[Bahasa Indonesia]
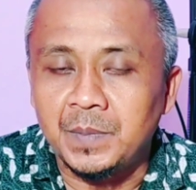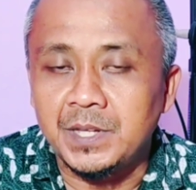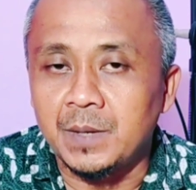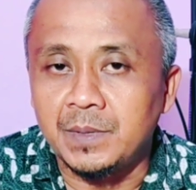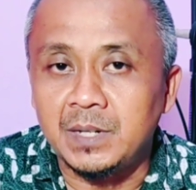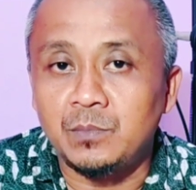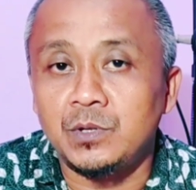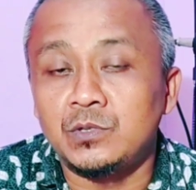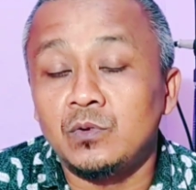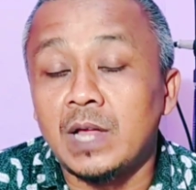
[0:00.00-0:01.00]
pinjaman
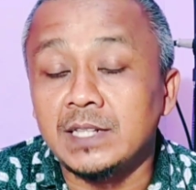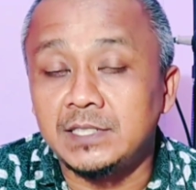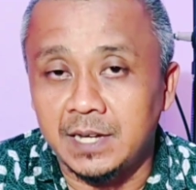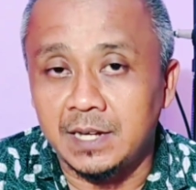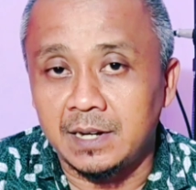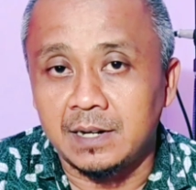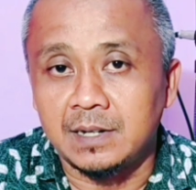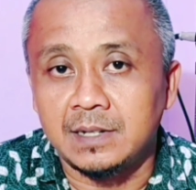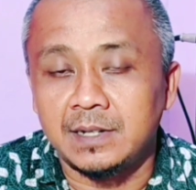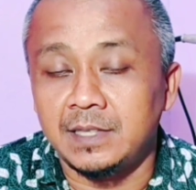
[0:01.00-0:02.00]
ibu itu lancar
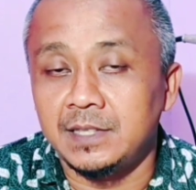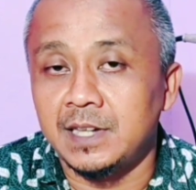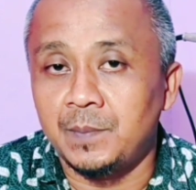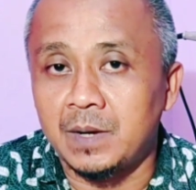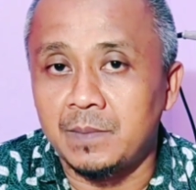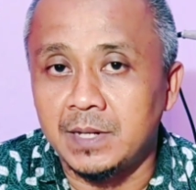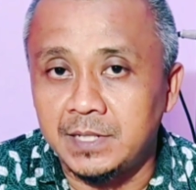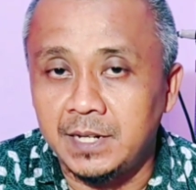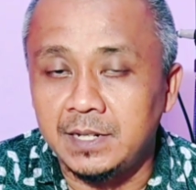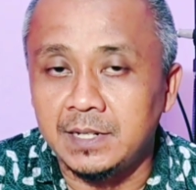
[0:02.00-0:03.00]
dan tidak pernah
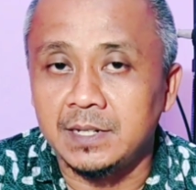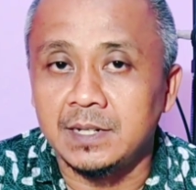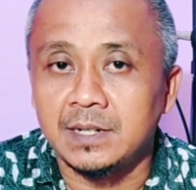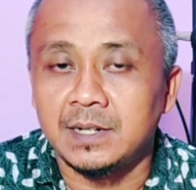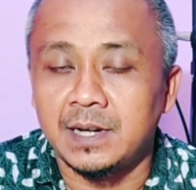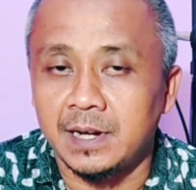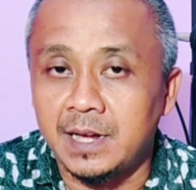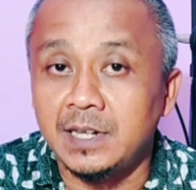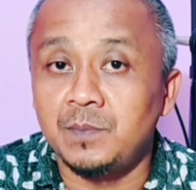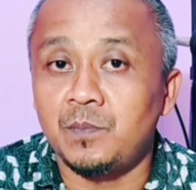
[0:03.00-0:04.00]
macet
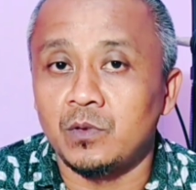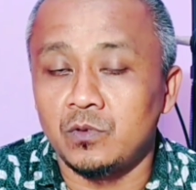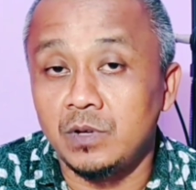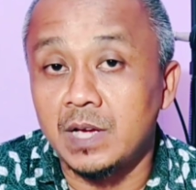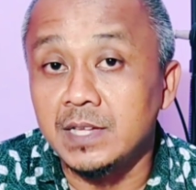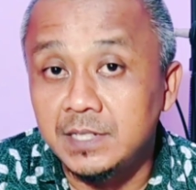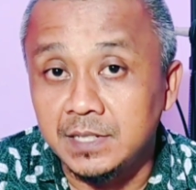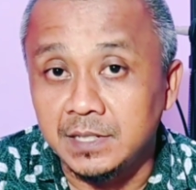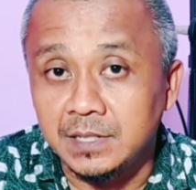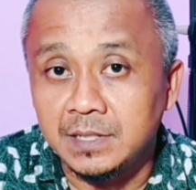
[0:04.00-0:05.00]
karena dipotong
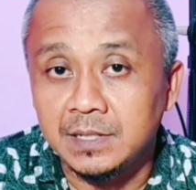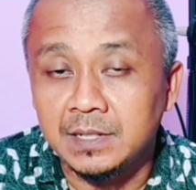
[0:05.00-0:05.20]
gaji